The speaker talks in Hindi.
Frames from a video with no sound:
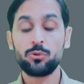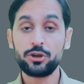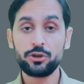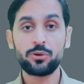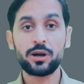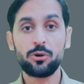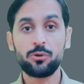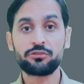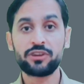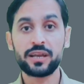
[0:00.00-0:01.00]
उल्टियों का
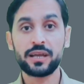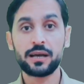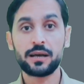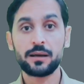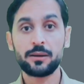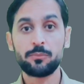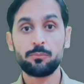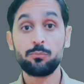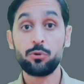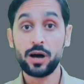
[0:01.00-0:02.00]
हो जाना
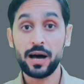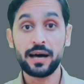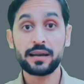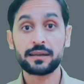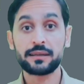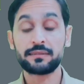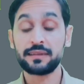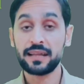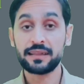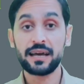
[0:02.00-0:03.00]
बुखार
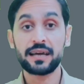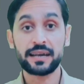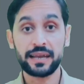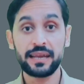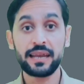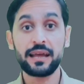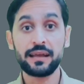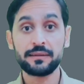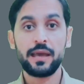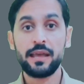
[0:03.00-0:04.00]
ज़्यादा रहना
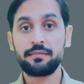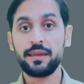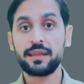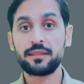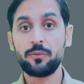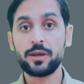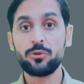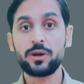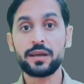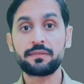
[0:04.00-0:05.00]
ऐसे
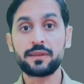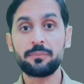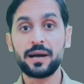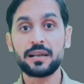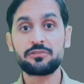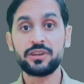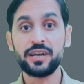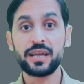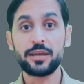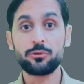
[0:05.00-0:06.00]
दवाइयों का इस्तेमाल
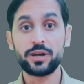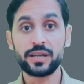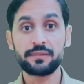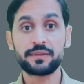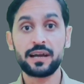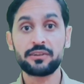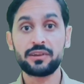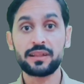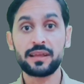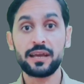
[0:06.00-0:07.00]
जिन्हें डायूरेटिक्स कहा
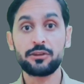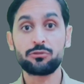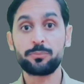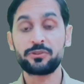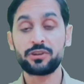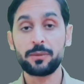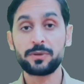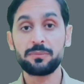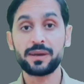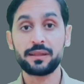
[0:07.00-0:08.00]
जाता है जो पेशाब
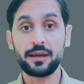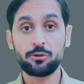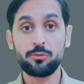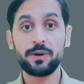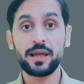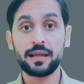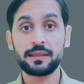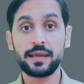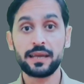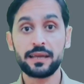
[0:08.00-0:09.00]
की मकदार को
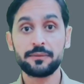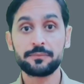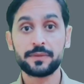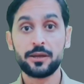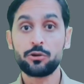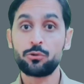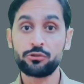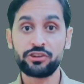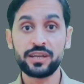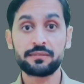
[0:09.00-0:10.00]
बढ़ाते हैं
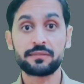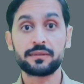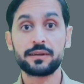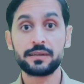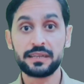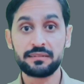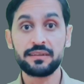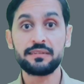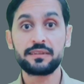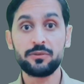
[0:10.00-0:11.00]
कुशिंग्स
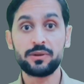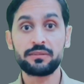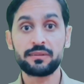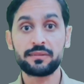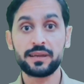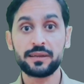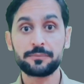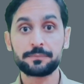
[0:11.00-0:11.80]
डिजीज़ की वजह से